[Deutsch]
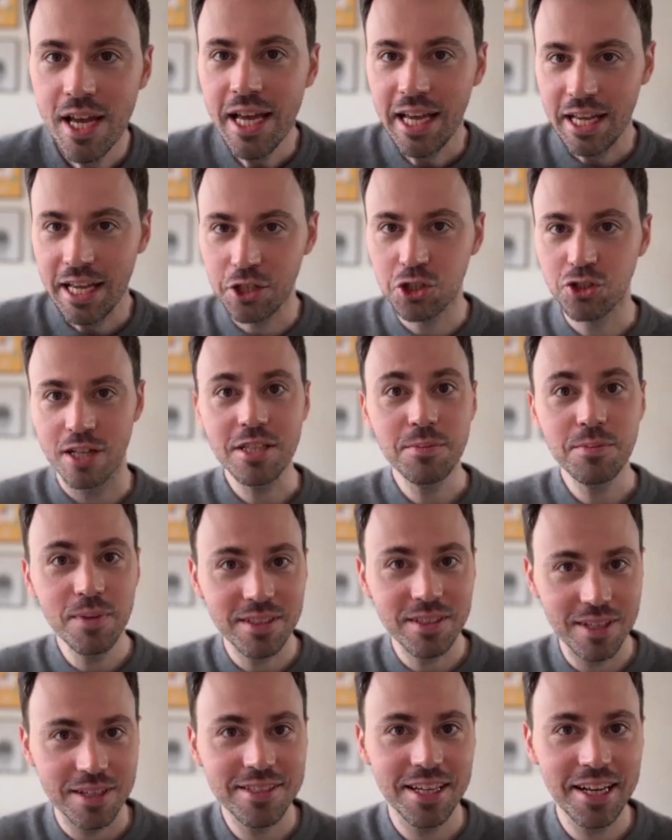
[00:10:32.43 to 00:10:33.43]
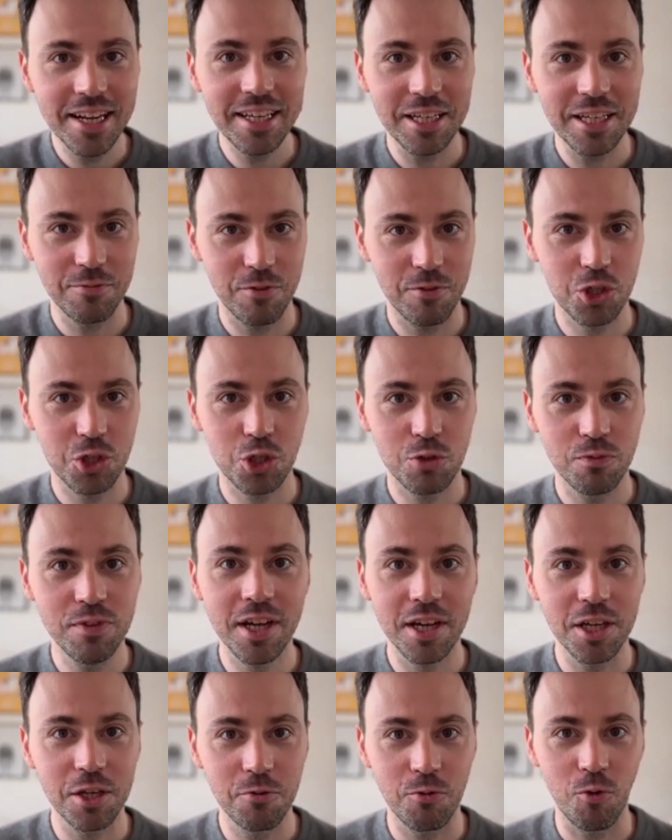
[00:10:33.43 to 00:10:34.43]
Ich stelle es mir tatsächlich etwas
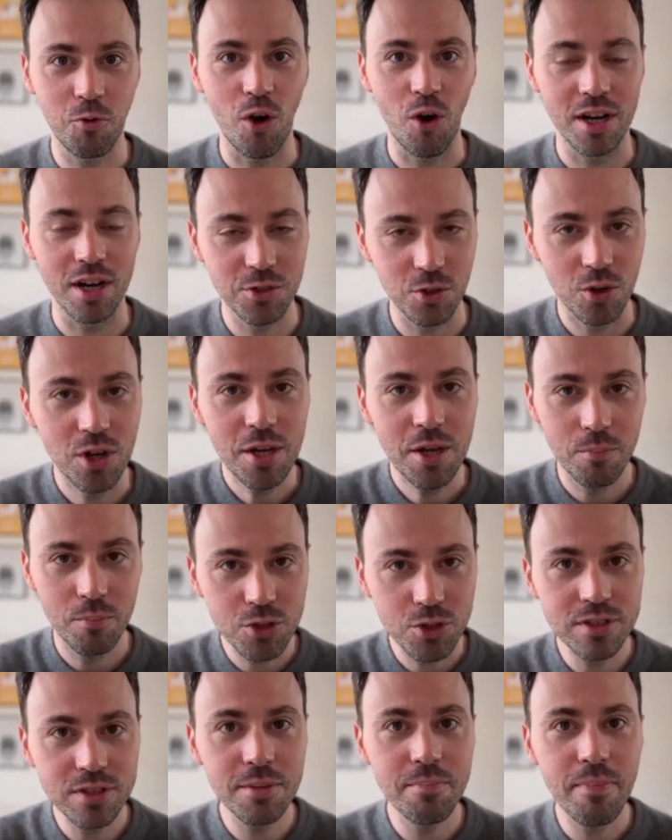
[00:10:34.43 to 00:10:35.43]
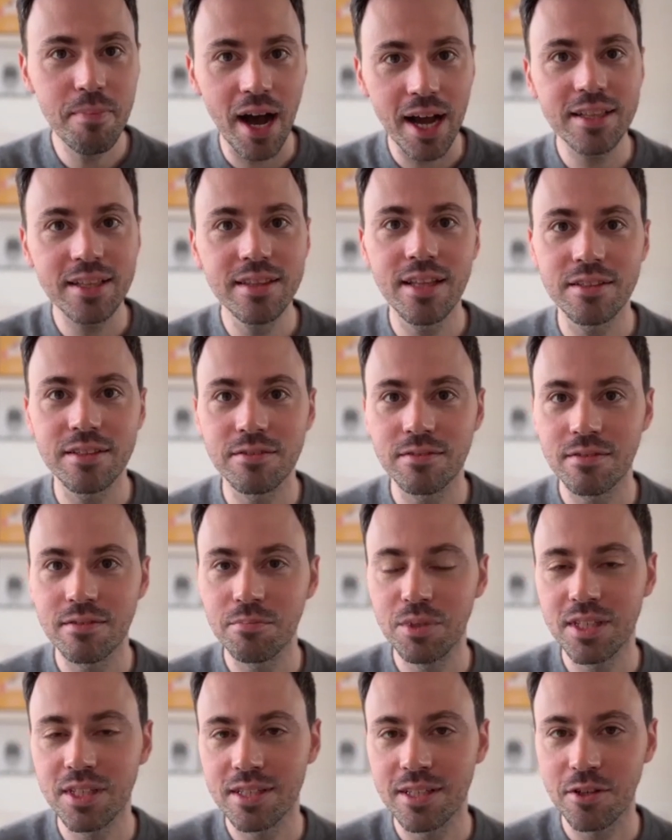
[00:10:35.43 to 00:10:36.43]
schwierig vor. Also müssen die beiden dann
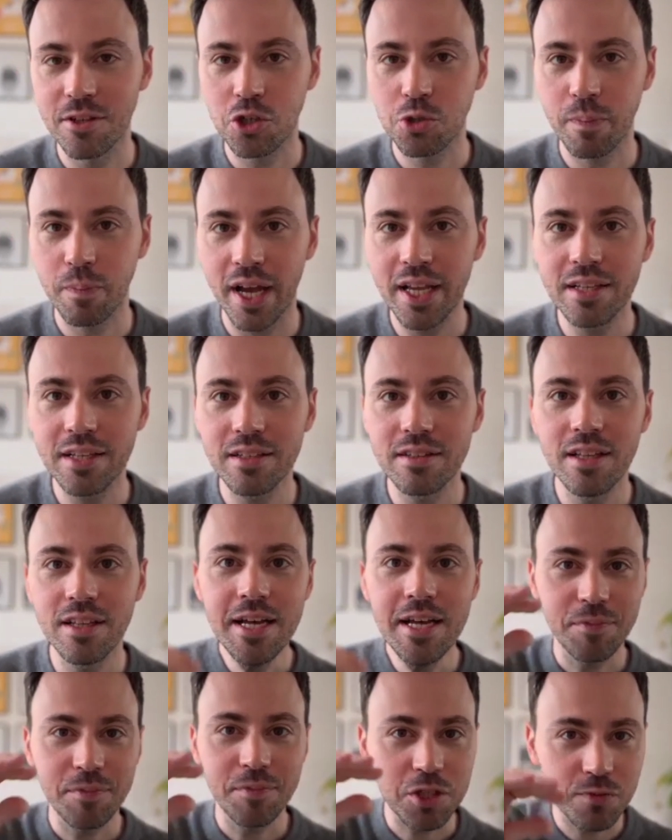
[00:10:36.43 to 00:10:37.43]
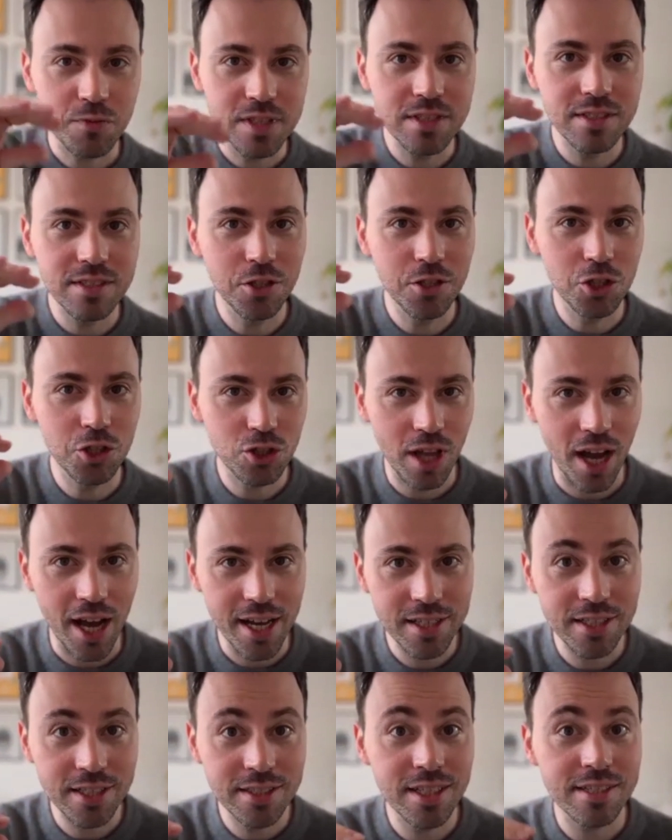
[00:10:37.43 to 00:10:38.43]
miteinander sprechen, dass wenn sie sich
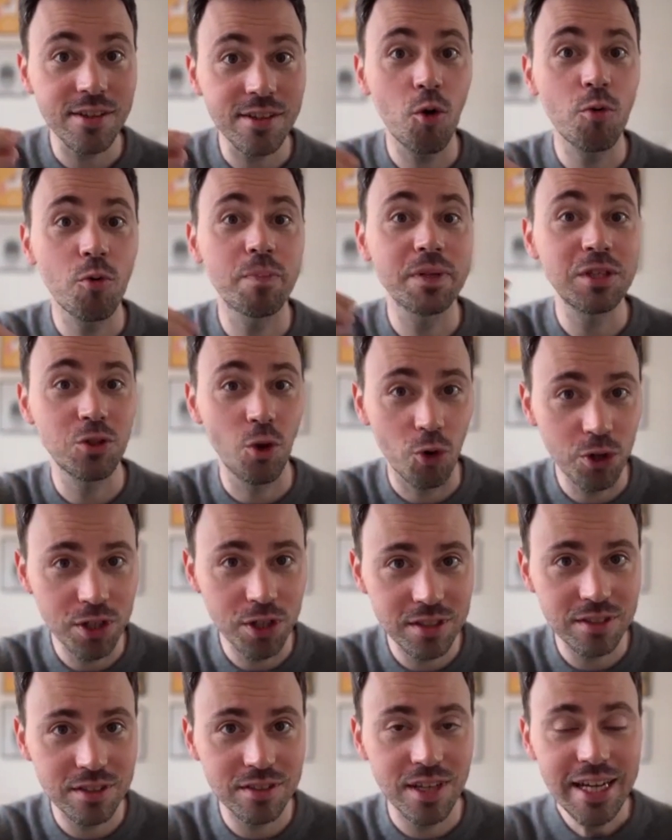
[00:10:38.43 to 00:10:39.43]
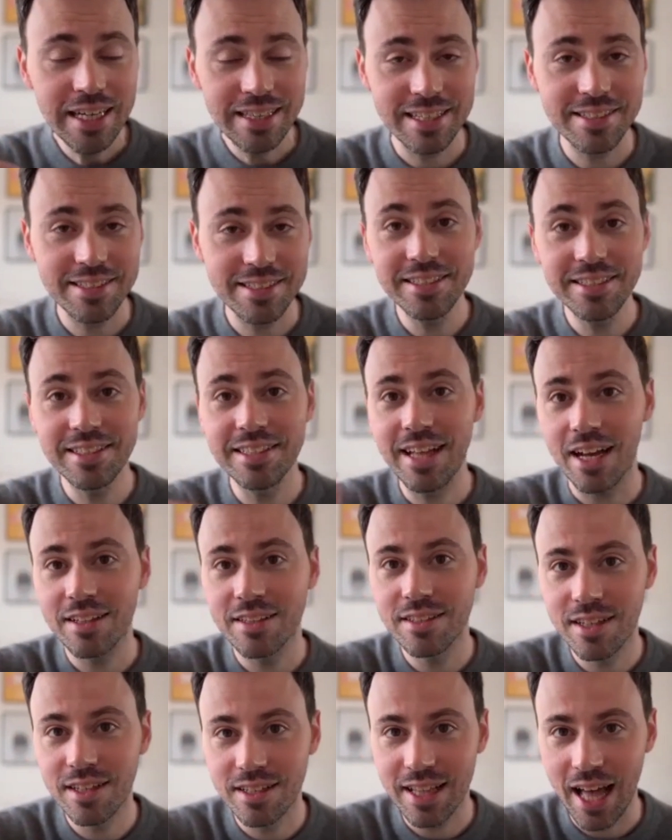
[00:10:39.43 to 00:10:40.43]
streicheln, das auch bedeutet, dass ich den
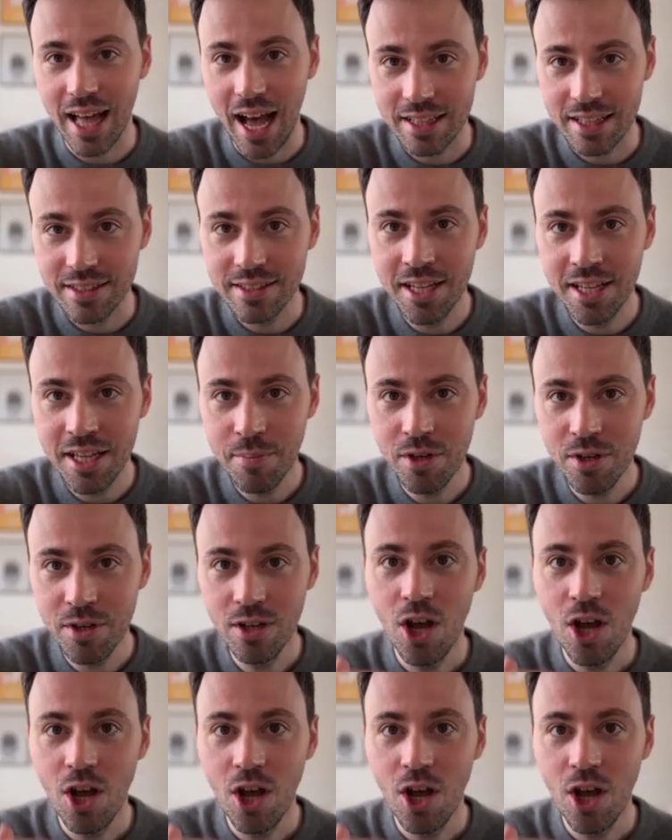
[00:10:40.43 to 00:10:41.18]
anderen annehme?